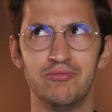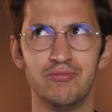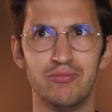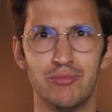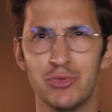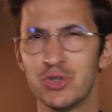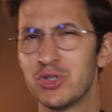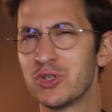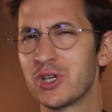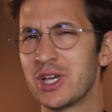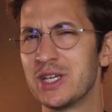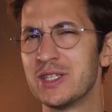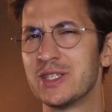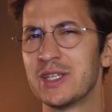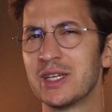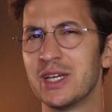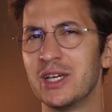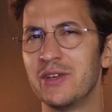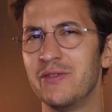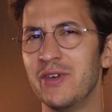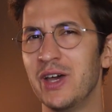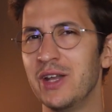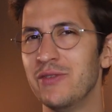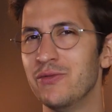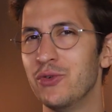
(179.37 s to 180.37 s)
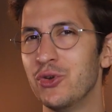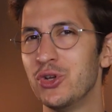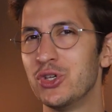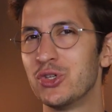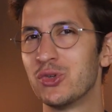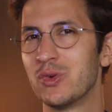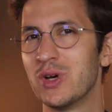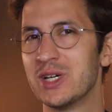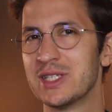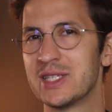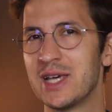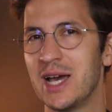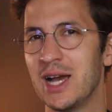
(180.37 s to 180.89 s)
Muss kastriert werden, würde ich
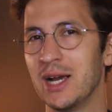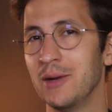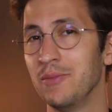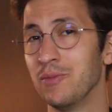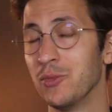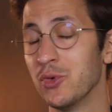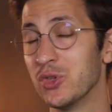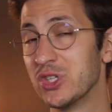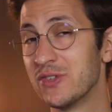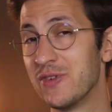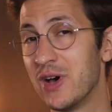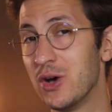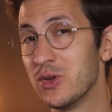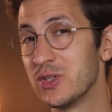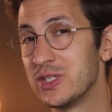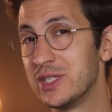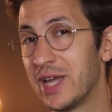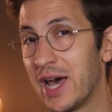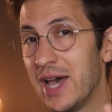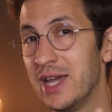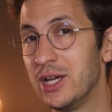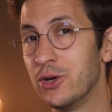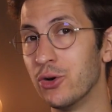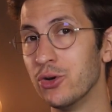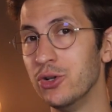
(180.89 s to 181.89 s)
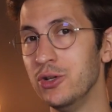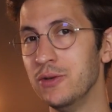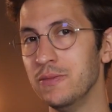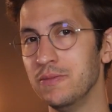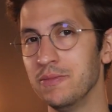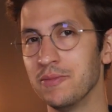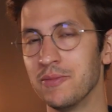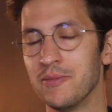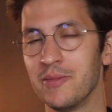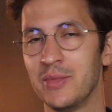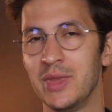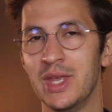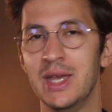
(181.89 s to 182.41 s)
sogar sagen. Und zwar aus drei
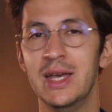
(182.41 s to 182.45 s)
Gründen.